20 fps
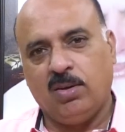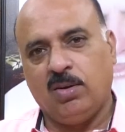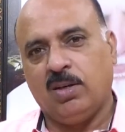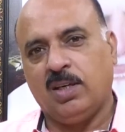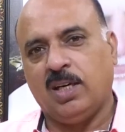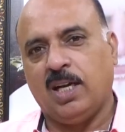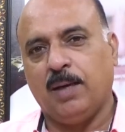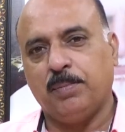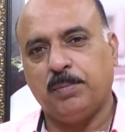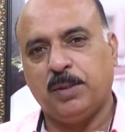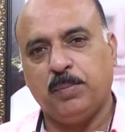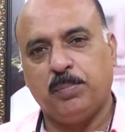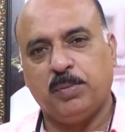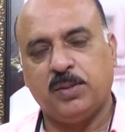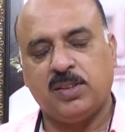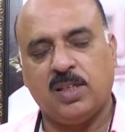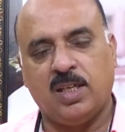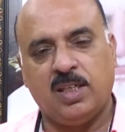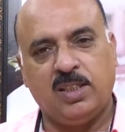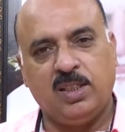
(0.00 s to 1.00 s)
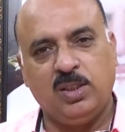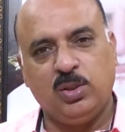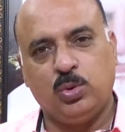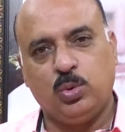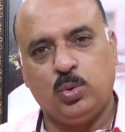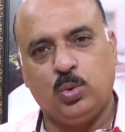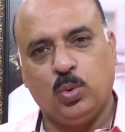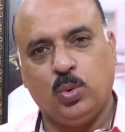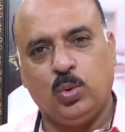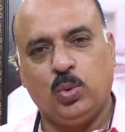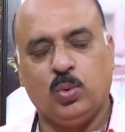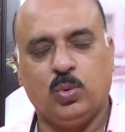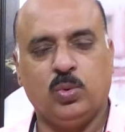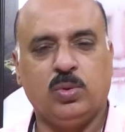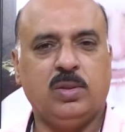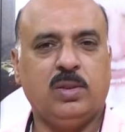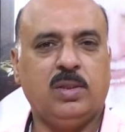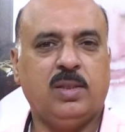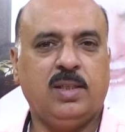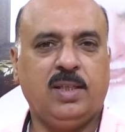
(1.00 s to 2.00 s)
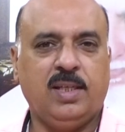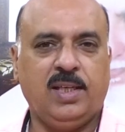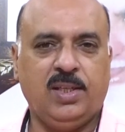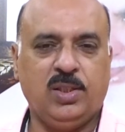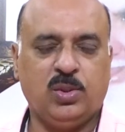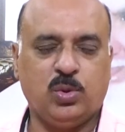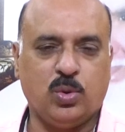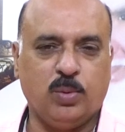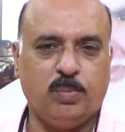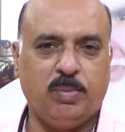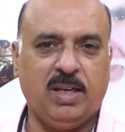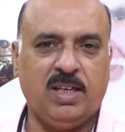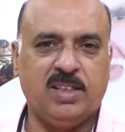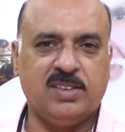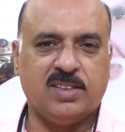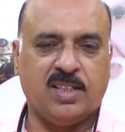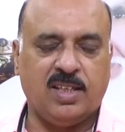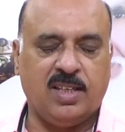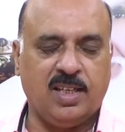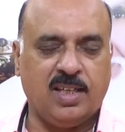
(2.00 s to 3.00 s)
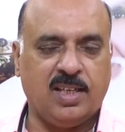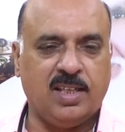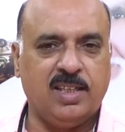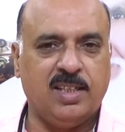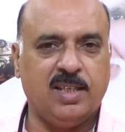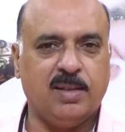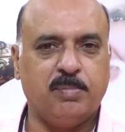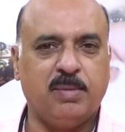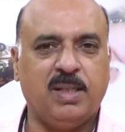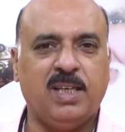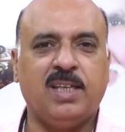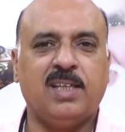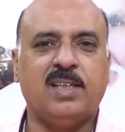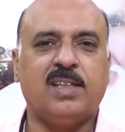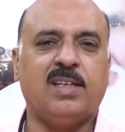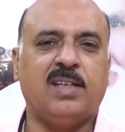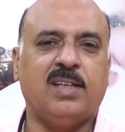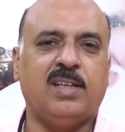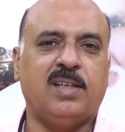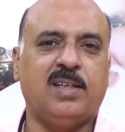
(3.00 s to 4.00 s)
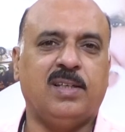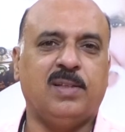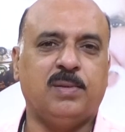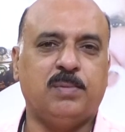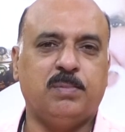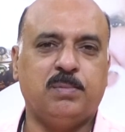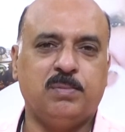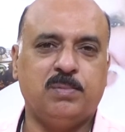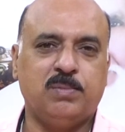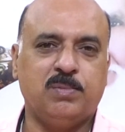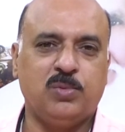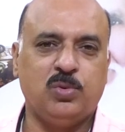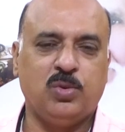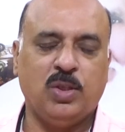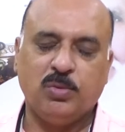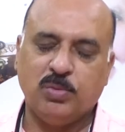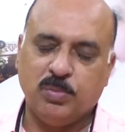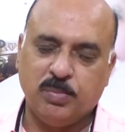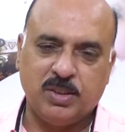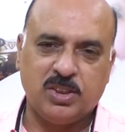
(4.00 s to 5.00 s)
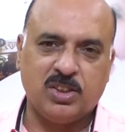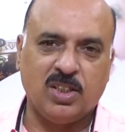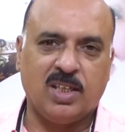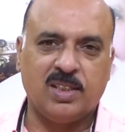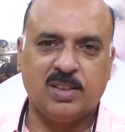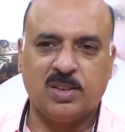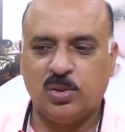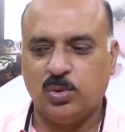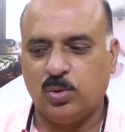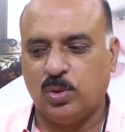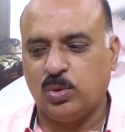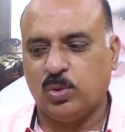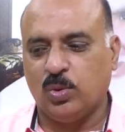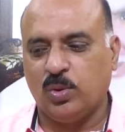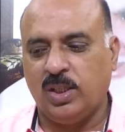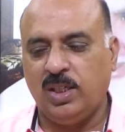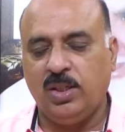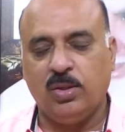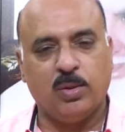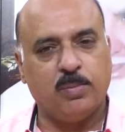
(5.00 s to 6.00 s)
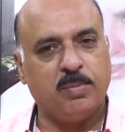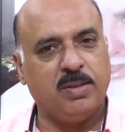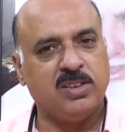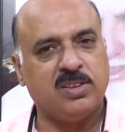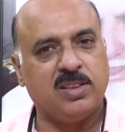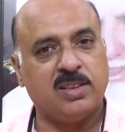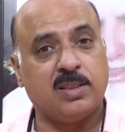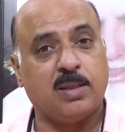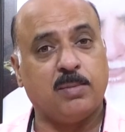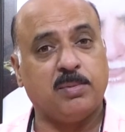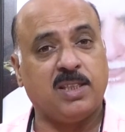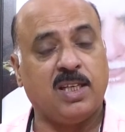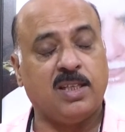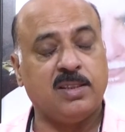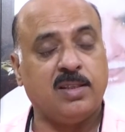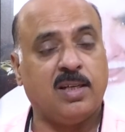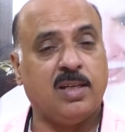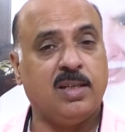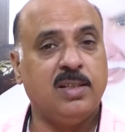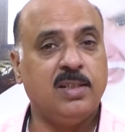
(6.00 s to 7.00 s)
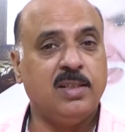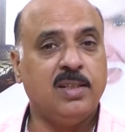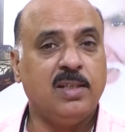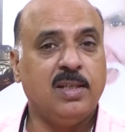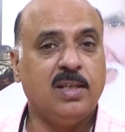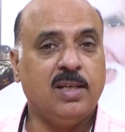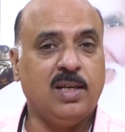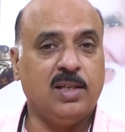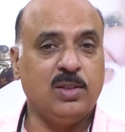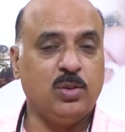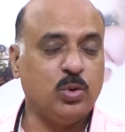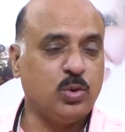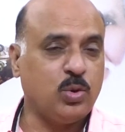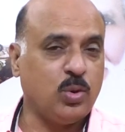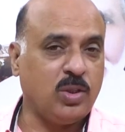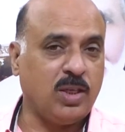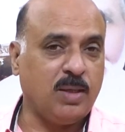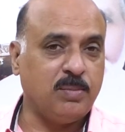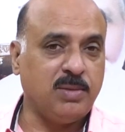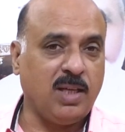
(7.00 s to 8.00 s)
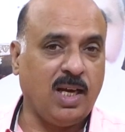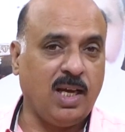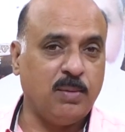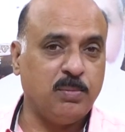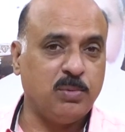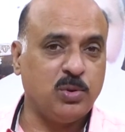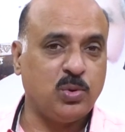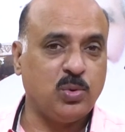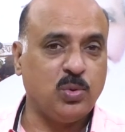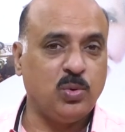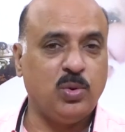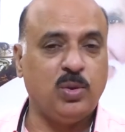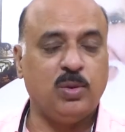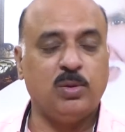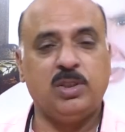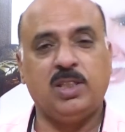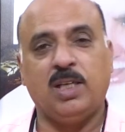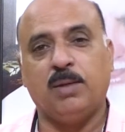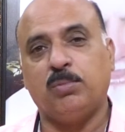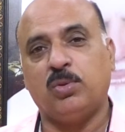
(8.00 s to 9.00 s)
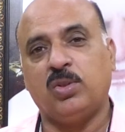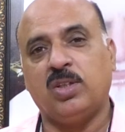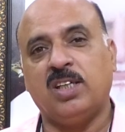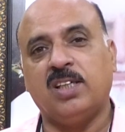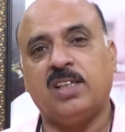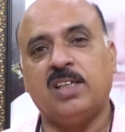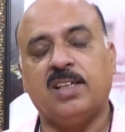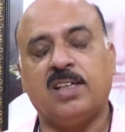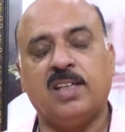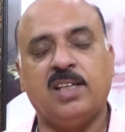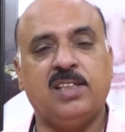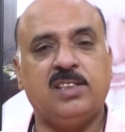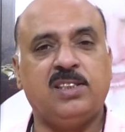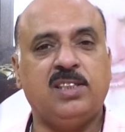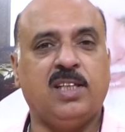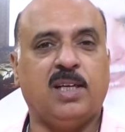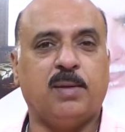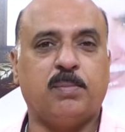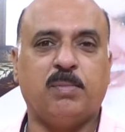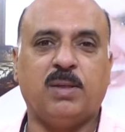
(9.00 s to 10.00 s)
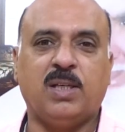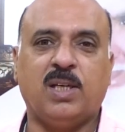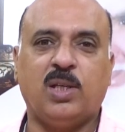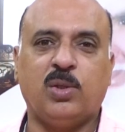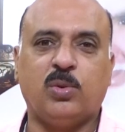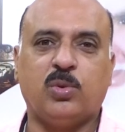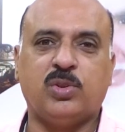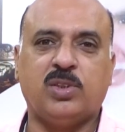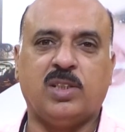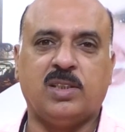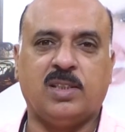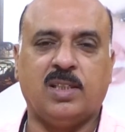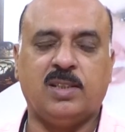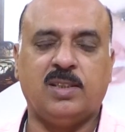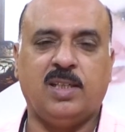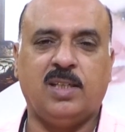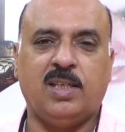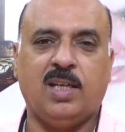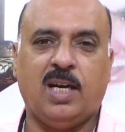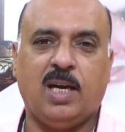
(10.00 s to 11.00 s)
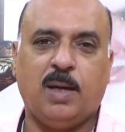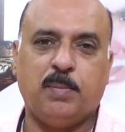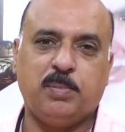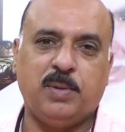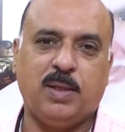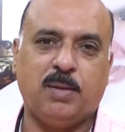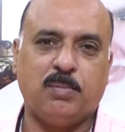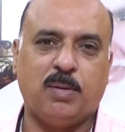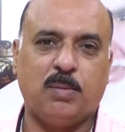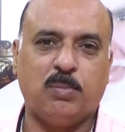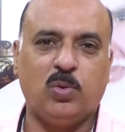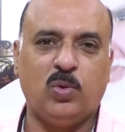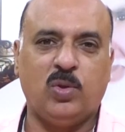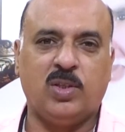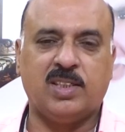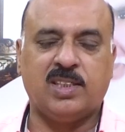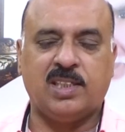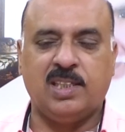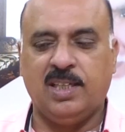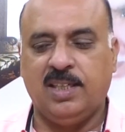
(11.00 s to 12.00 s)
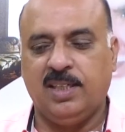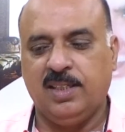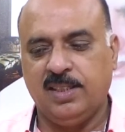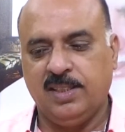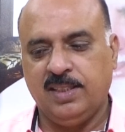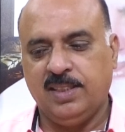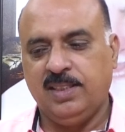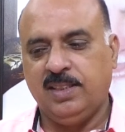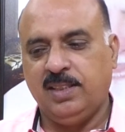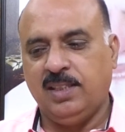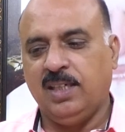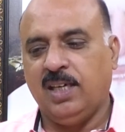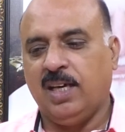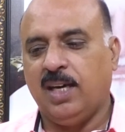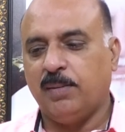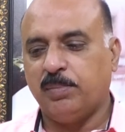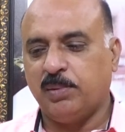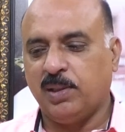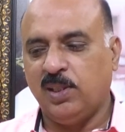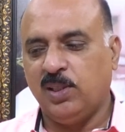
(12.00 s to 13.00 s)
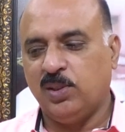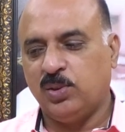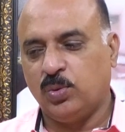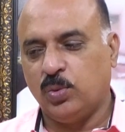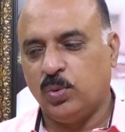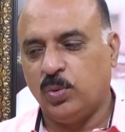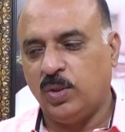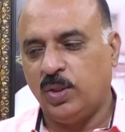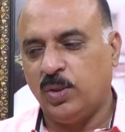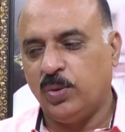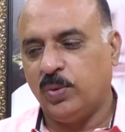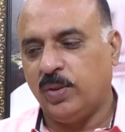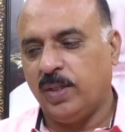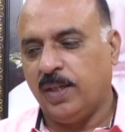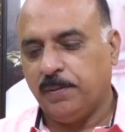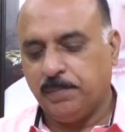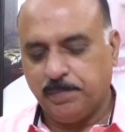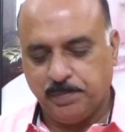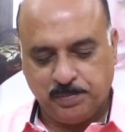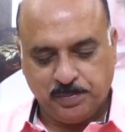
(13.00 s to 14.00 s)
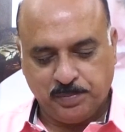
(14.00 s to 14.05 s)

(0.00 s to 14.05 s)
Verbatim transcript: और आपकी पर्सनैलिटी दोनों इसको बैलेंस करने के लिए हमें आ, जो है वो मरजान की ज़रूरत होगी और मैंने सदका बताया था नौ सौ ग्राम दाल मसूर या मुर्गी की कलेजी हर मंगल को सदका देना अपना मामूल रखिए ये आपके लिए ज़रूरी होगा